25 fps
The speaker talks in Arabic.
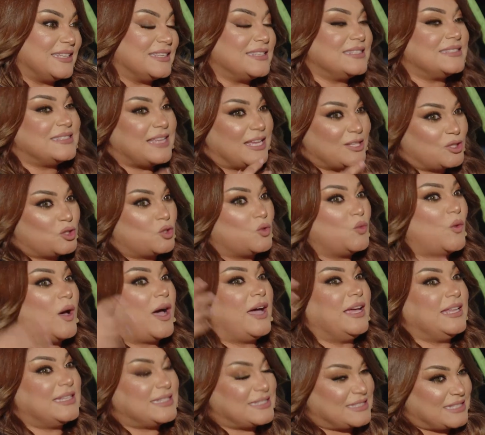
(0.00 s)
ذاتس
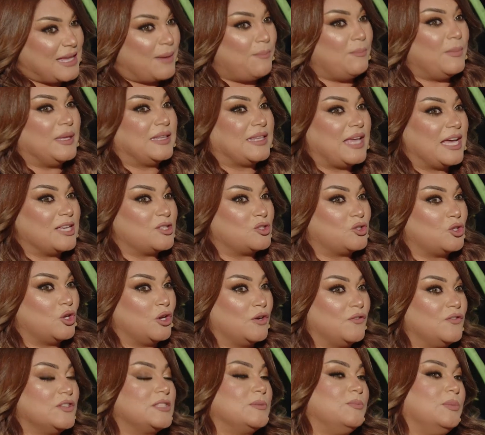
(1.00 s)
واي تسمت
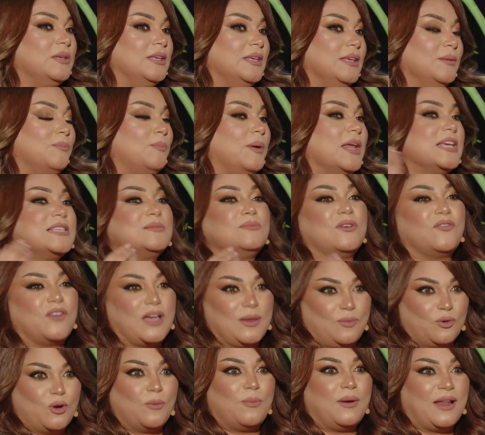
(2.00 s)
هالسيرفيس ببلازما
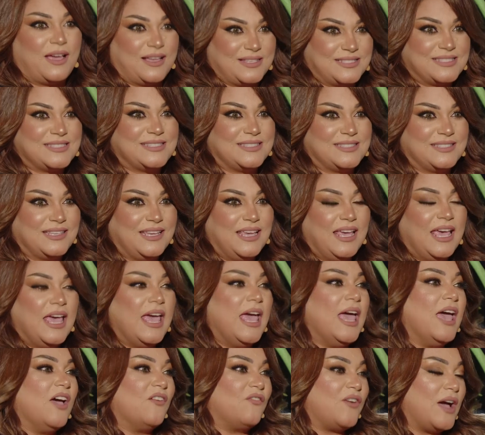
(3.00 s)
فايبروبلاست
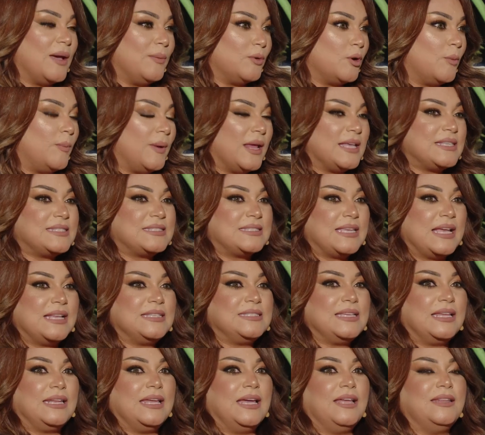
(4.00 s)
فايبروبلاست
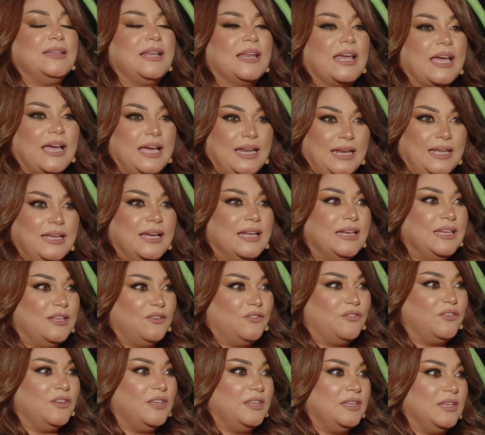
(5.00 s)
سيلز يلي هن الخلايا اللي
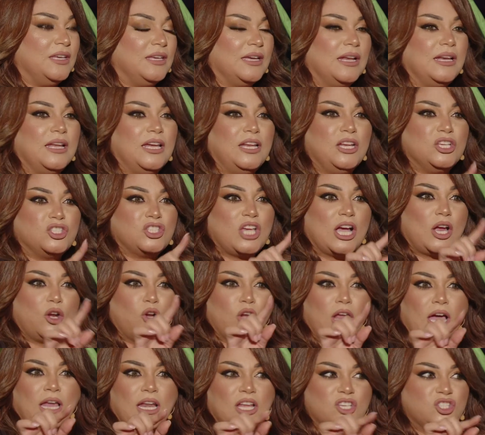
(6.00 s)
فيه يلي هن
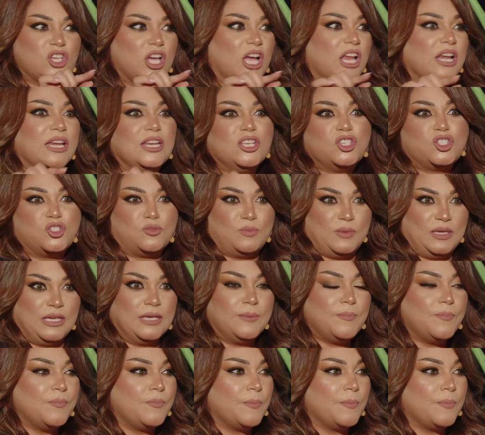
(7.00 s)
شكلهم على شكل نجمه